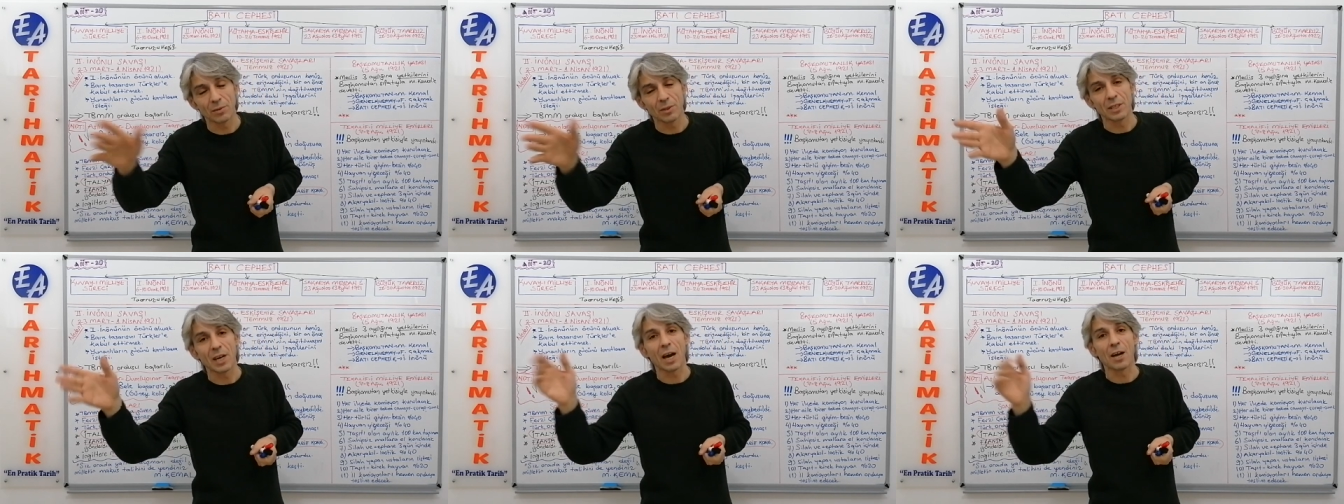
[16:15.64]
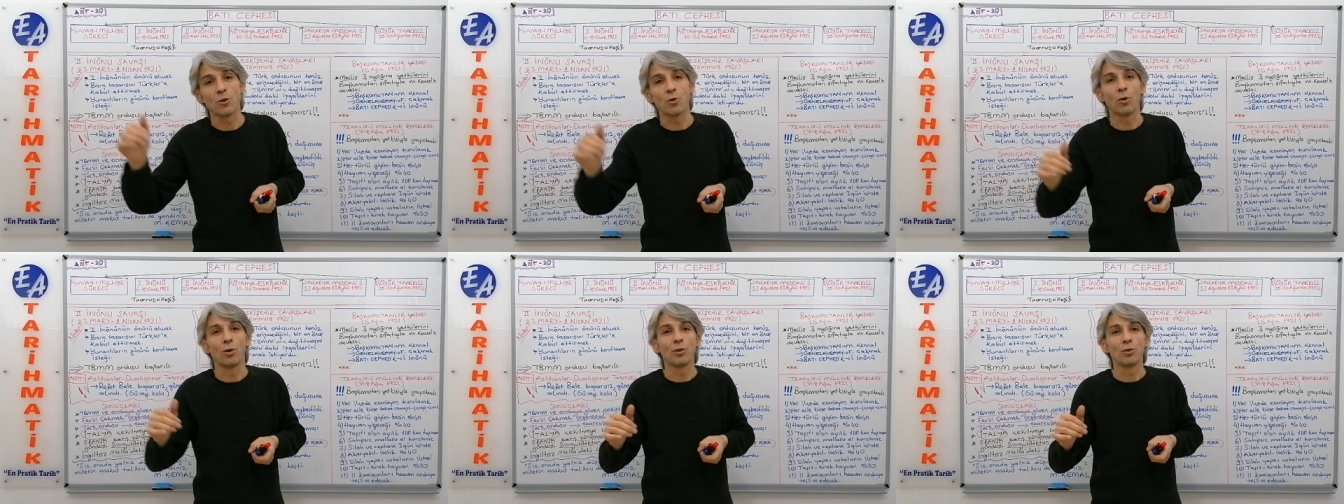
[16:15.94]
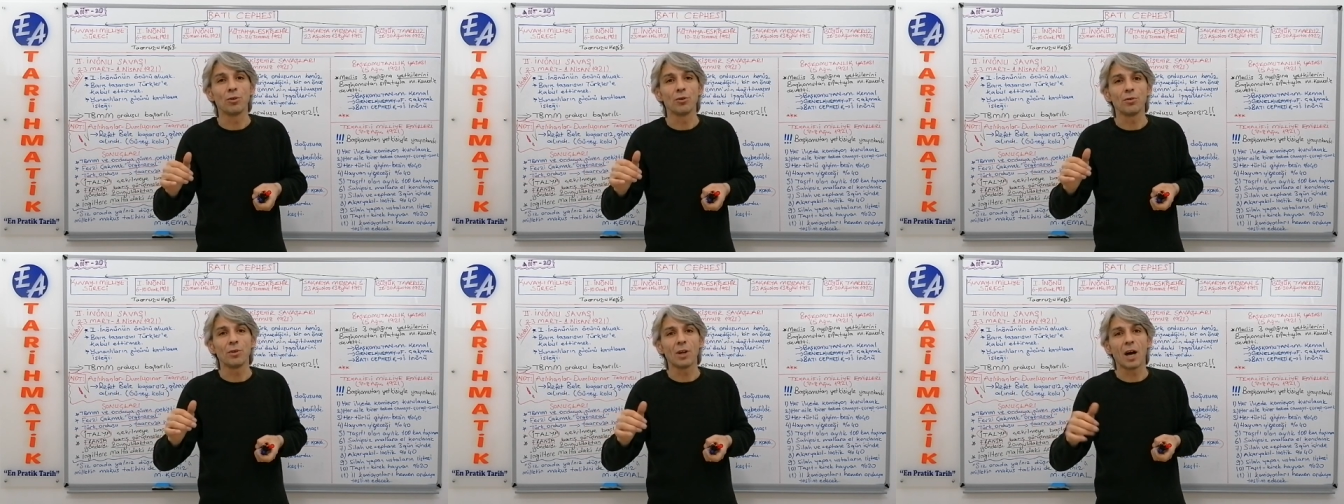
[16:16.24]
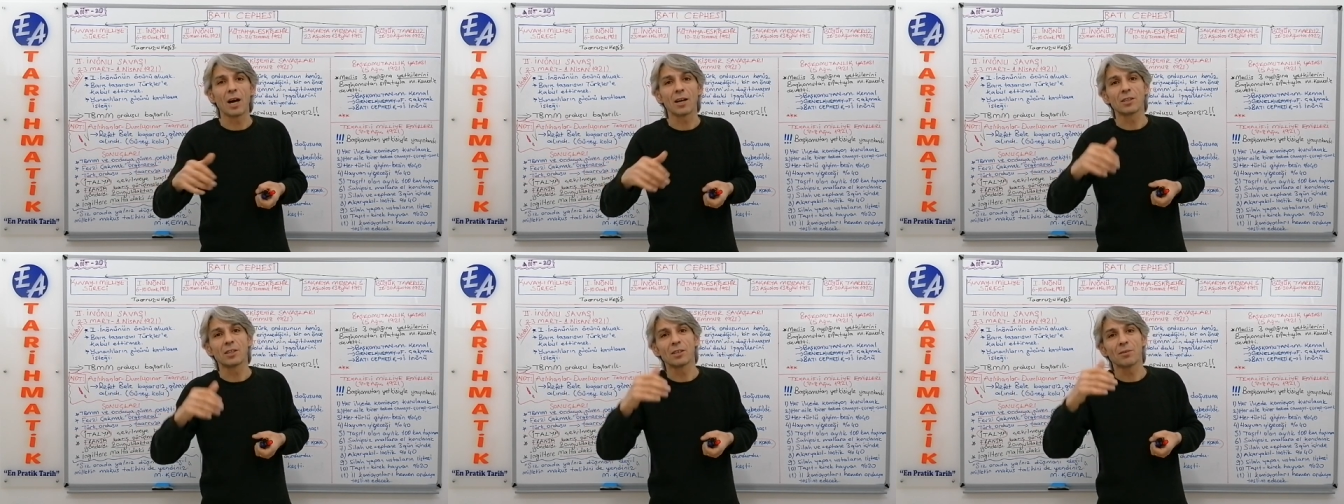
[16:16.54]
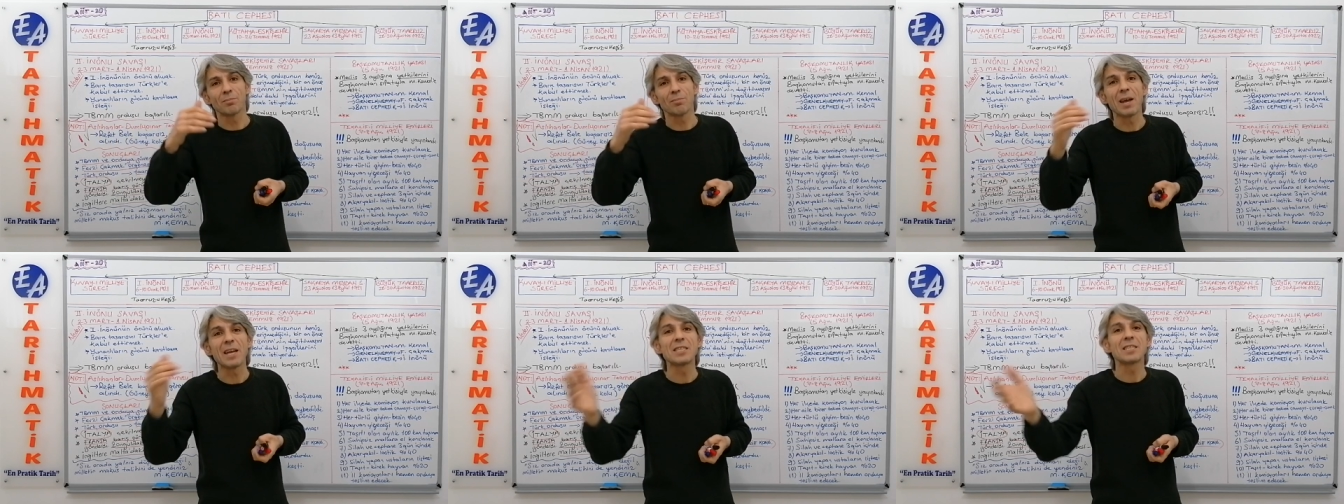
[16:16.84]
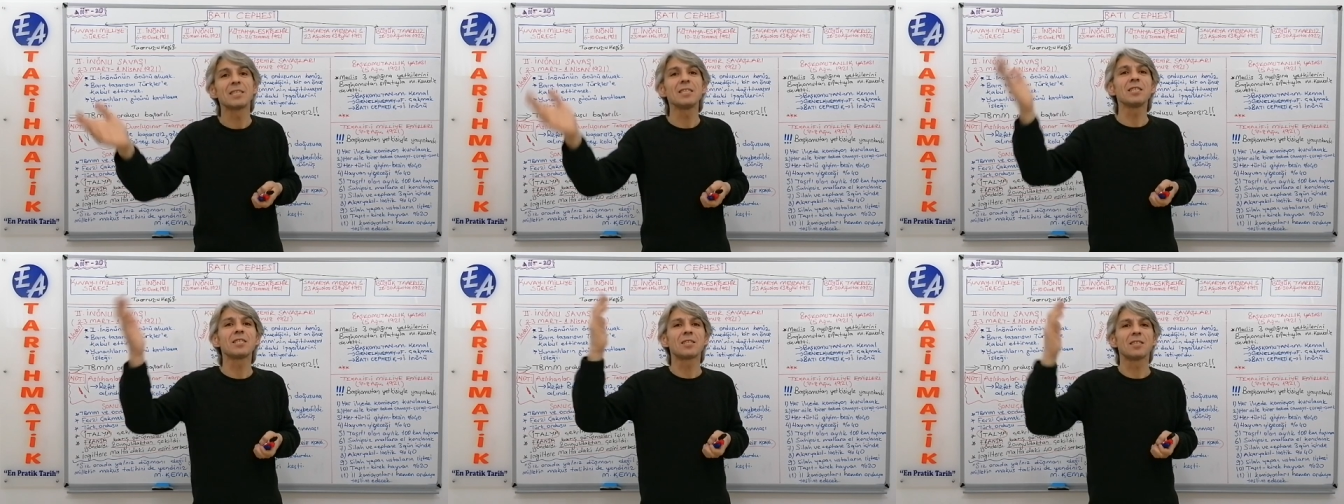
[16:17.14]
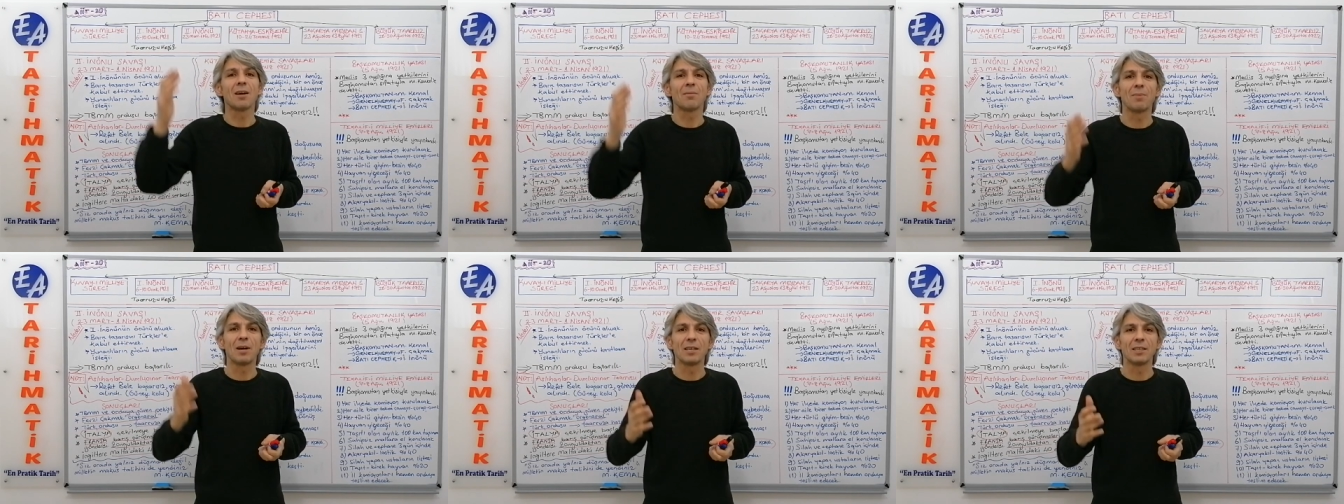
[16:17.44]
yani onun artık
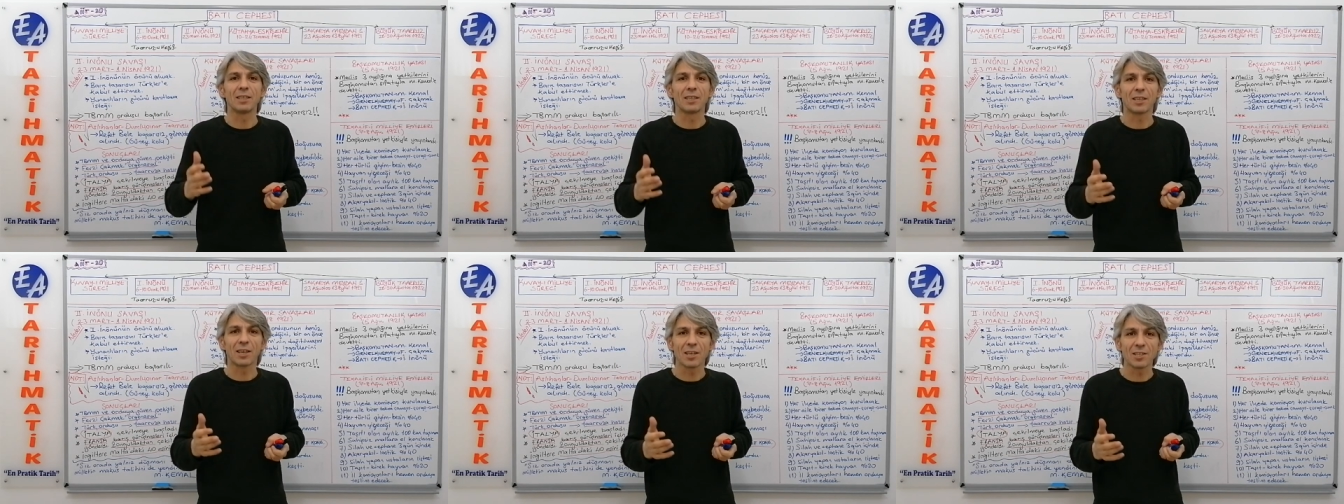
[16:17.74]
meclisle bağını